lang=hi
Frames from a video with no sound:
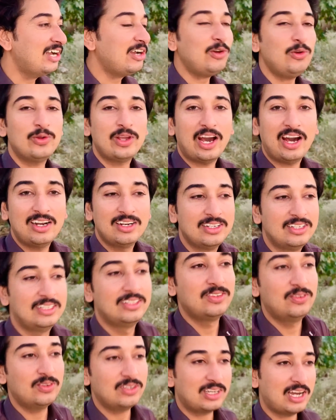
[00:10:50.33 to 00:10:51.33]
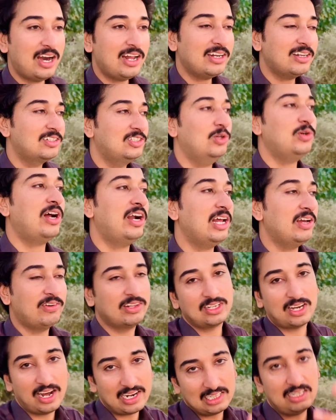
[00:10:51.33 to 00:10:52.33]
करूँ यार हूँ घर जो खड़े
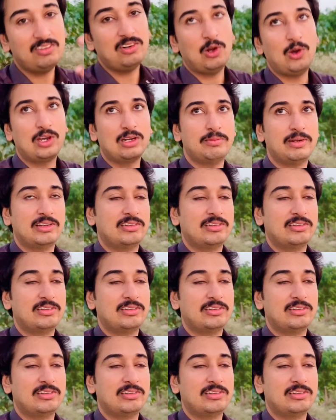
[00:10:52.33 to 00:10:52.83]
बाद घर का भी लॉग ही बन